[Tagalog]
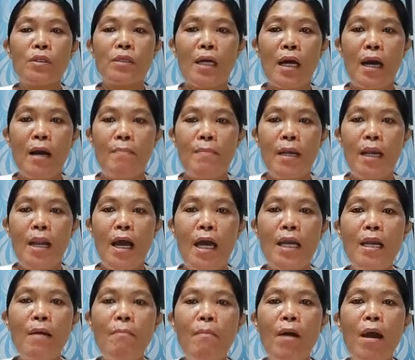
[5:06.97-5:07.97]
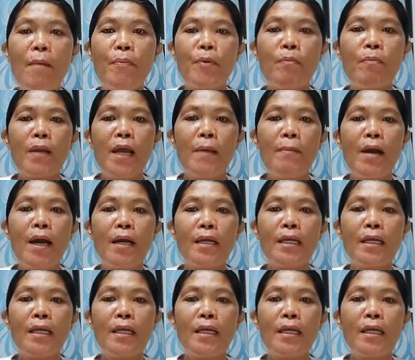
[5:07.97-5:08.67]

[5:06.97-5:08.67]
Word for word: sa kabila ng mga problema